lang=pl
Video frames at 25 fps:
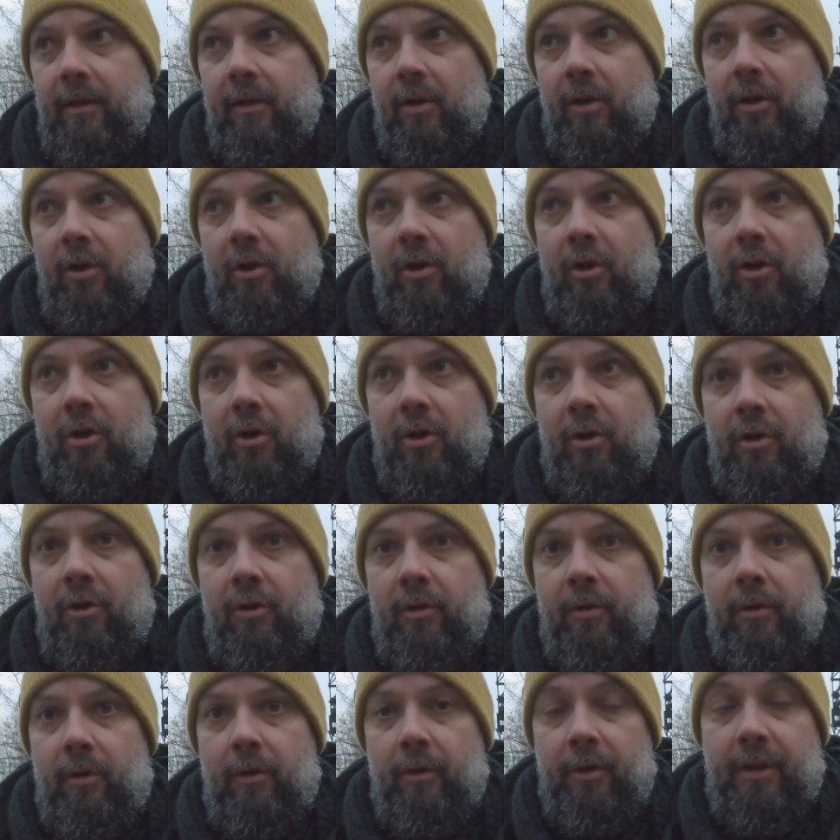
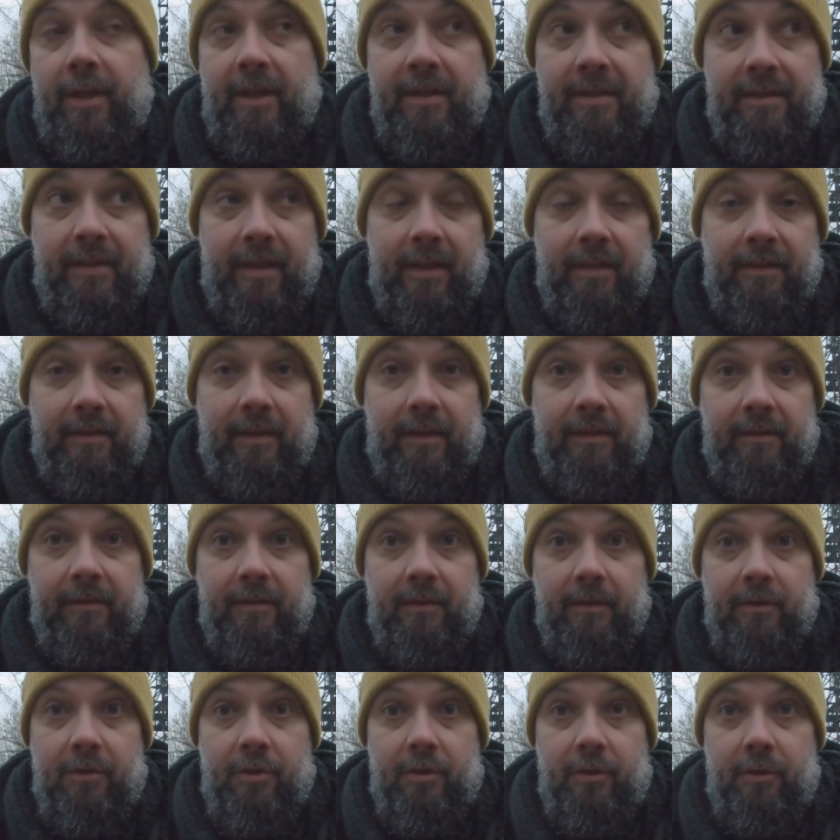o orkiestrach
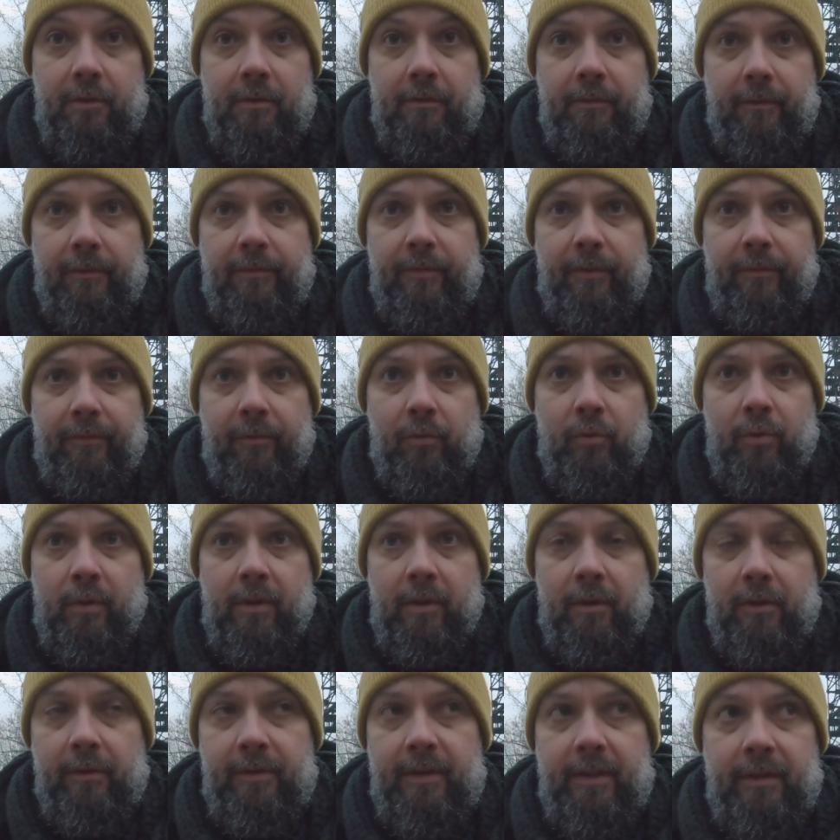dętych, czyli w
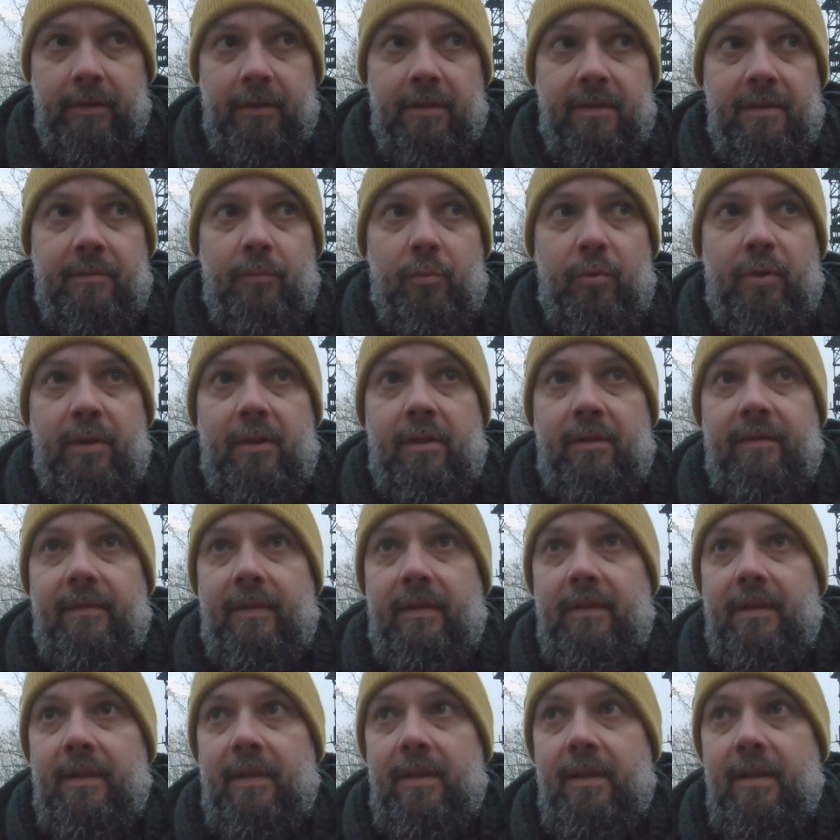ogóle o tradycji
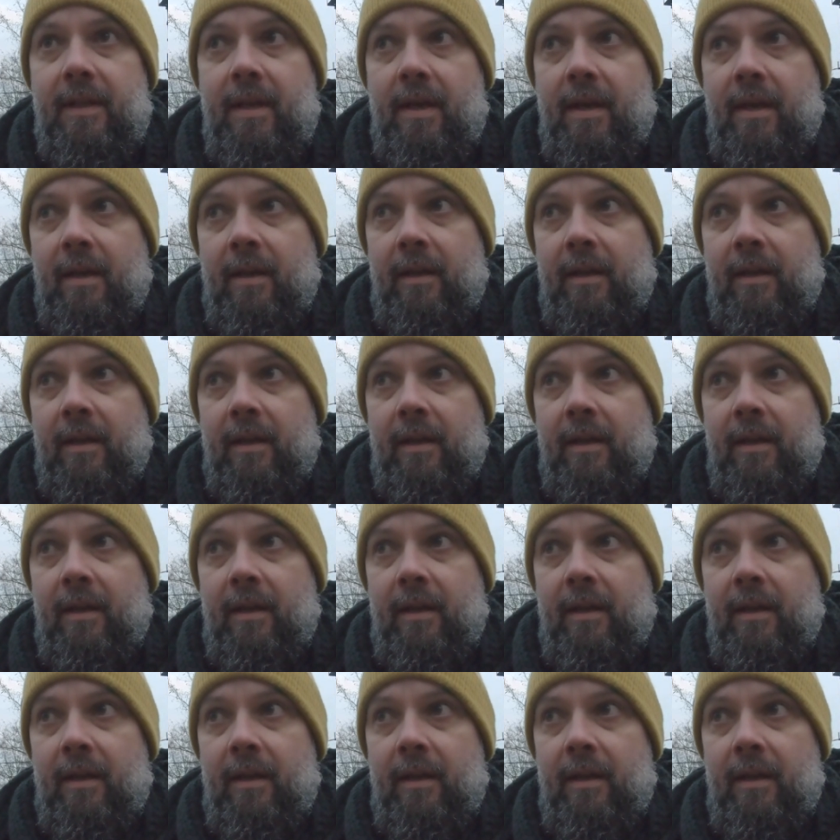muzykowania,